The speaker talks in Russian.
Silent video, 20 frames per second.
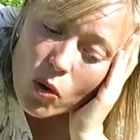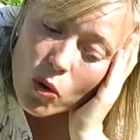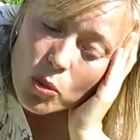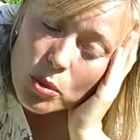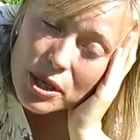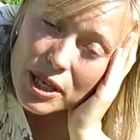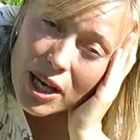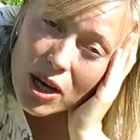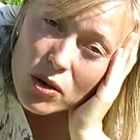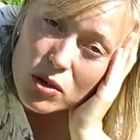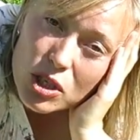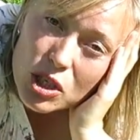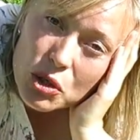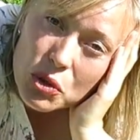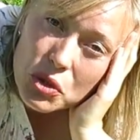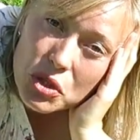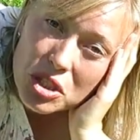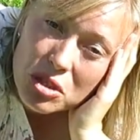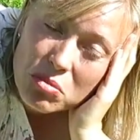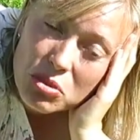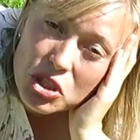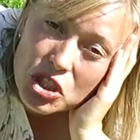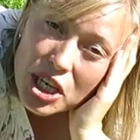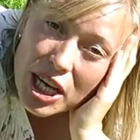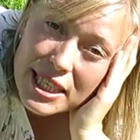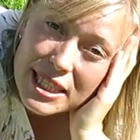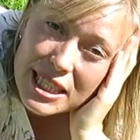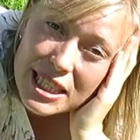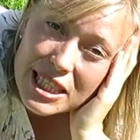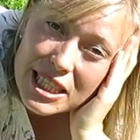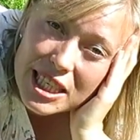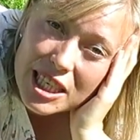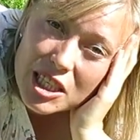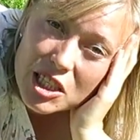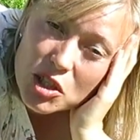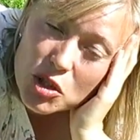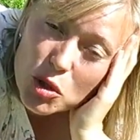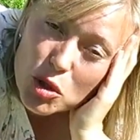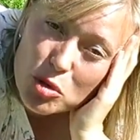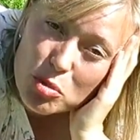У меня он такой замечательно
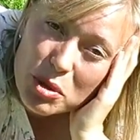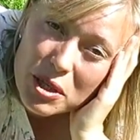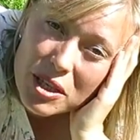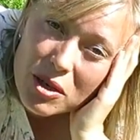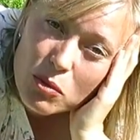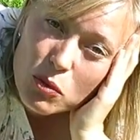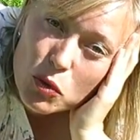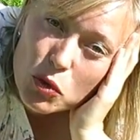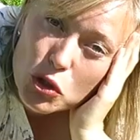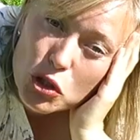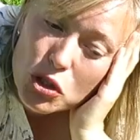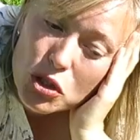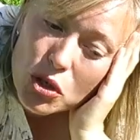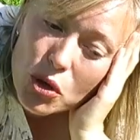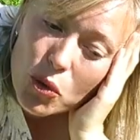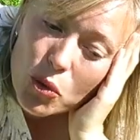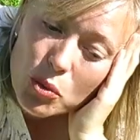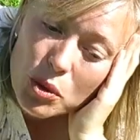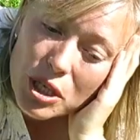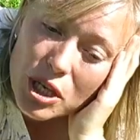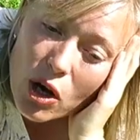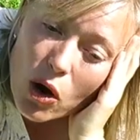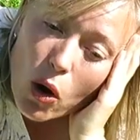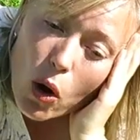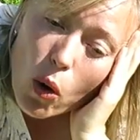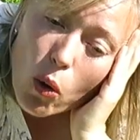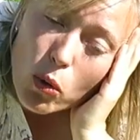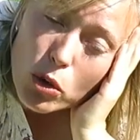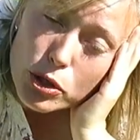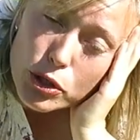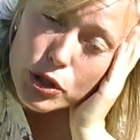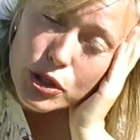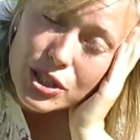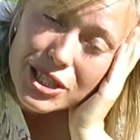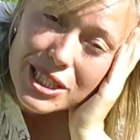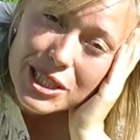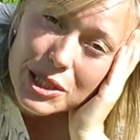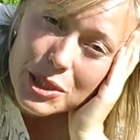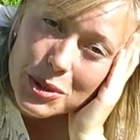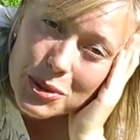растет, потому что у меня
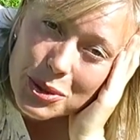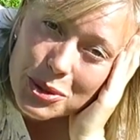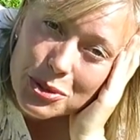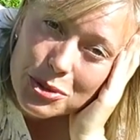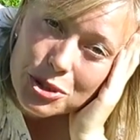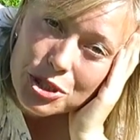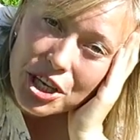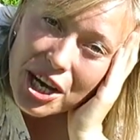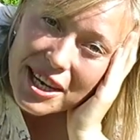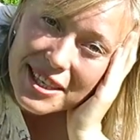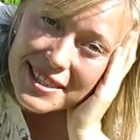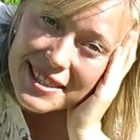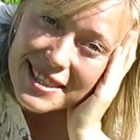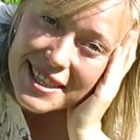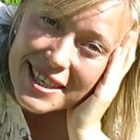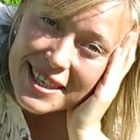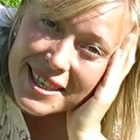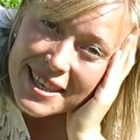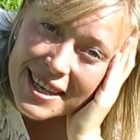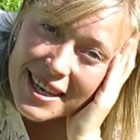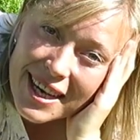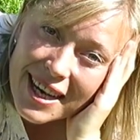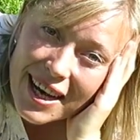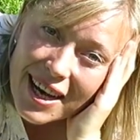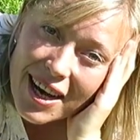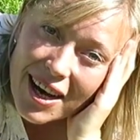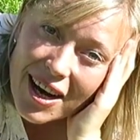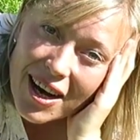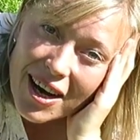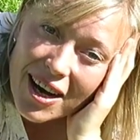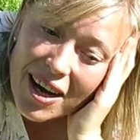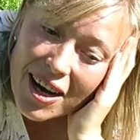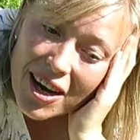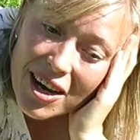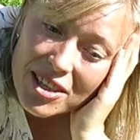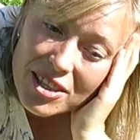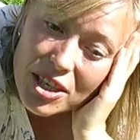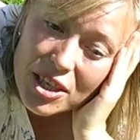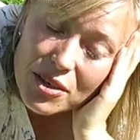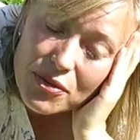очень сырой участок,
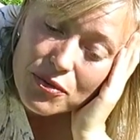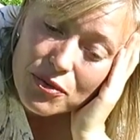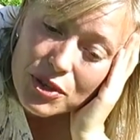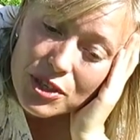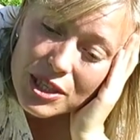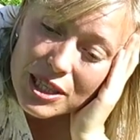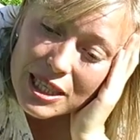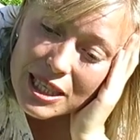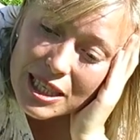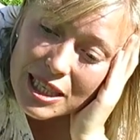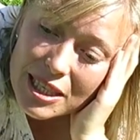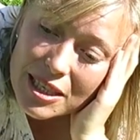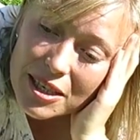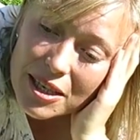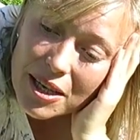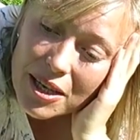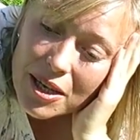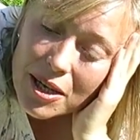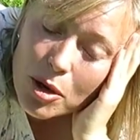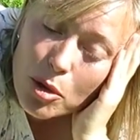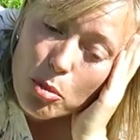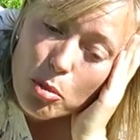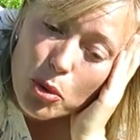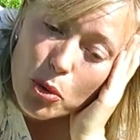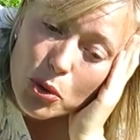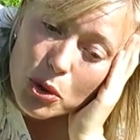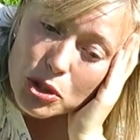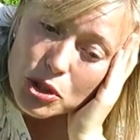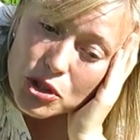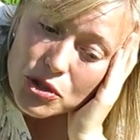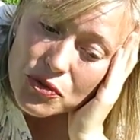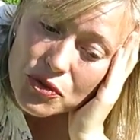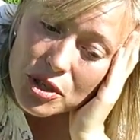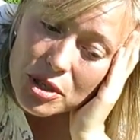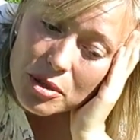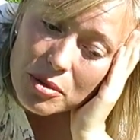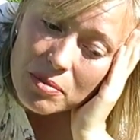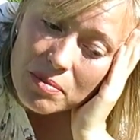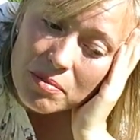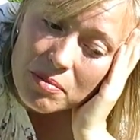торфяные
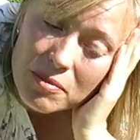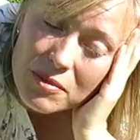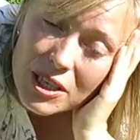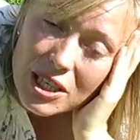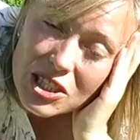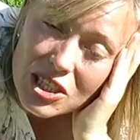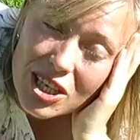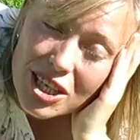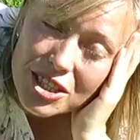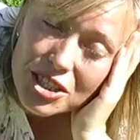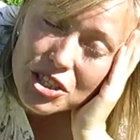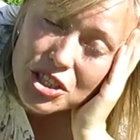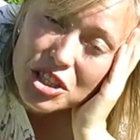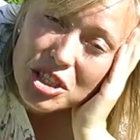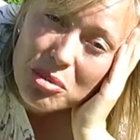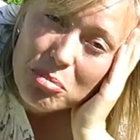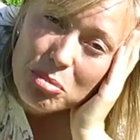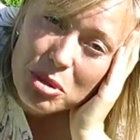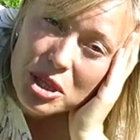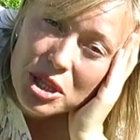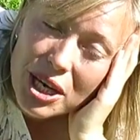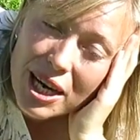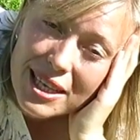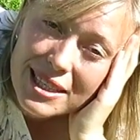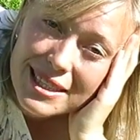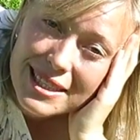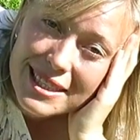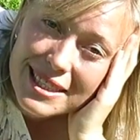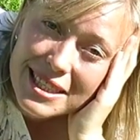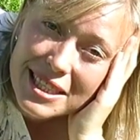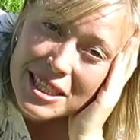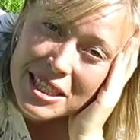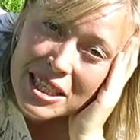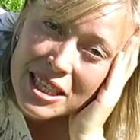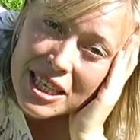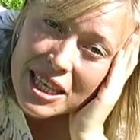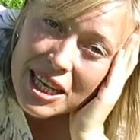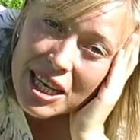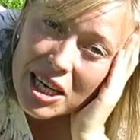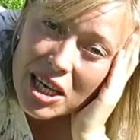почвы достаточно питательные,
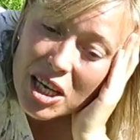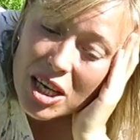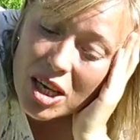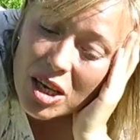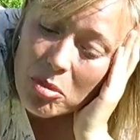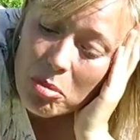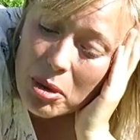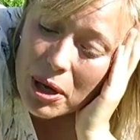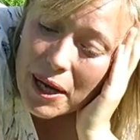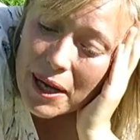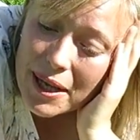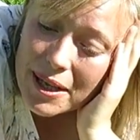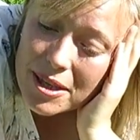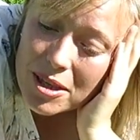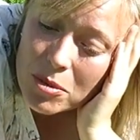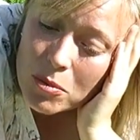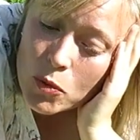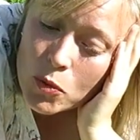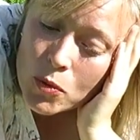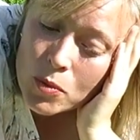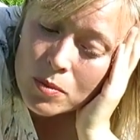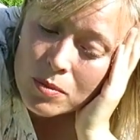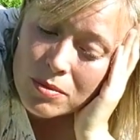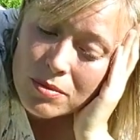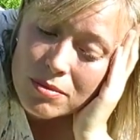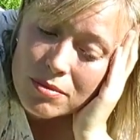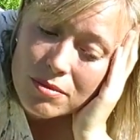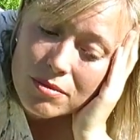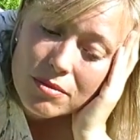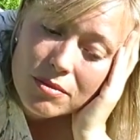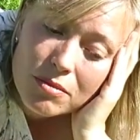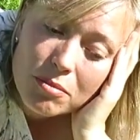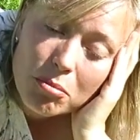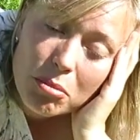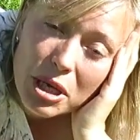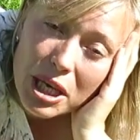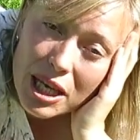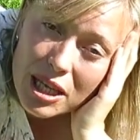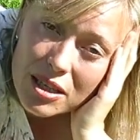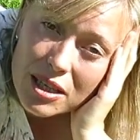и поэтому
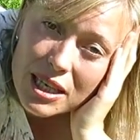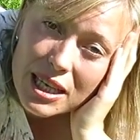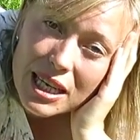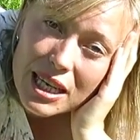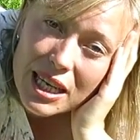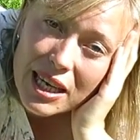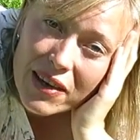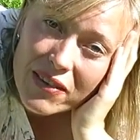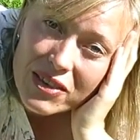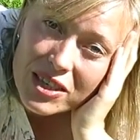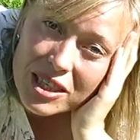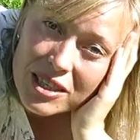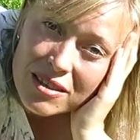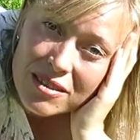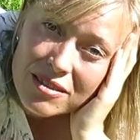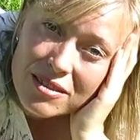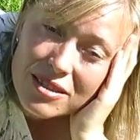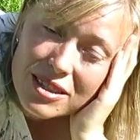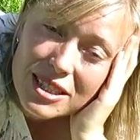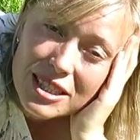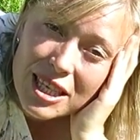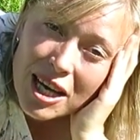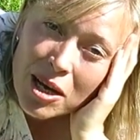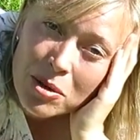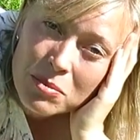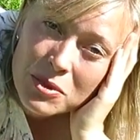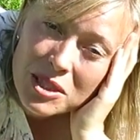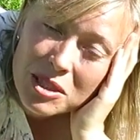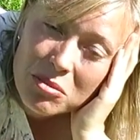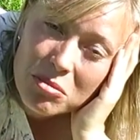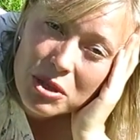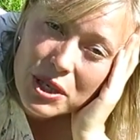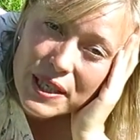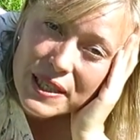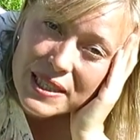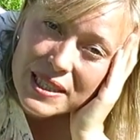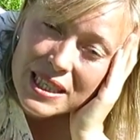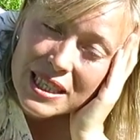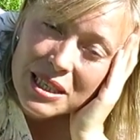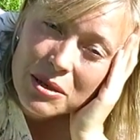белый клевер сам
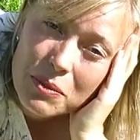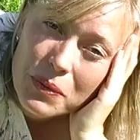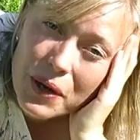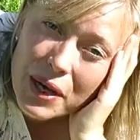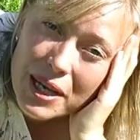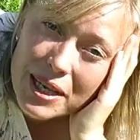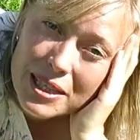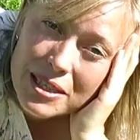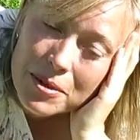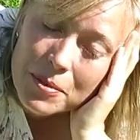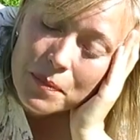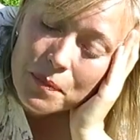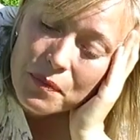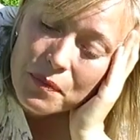себе занимает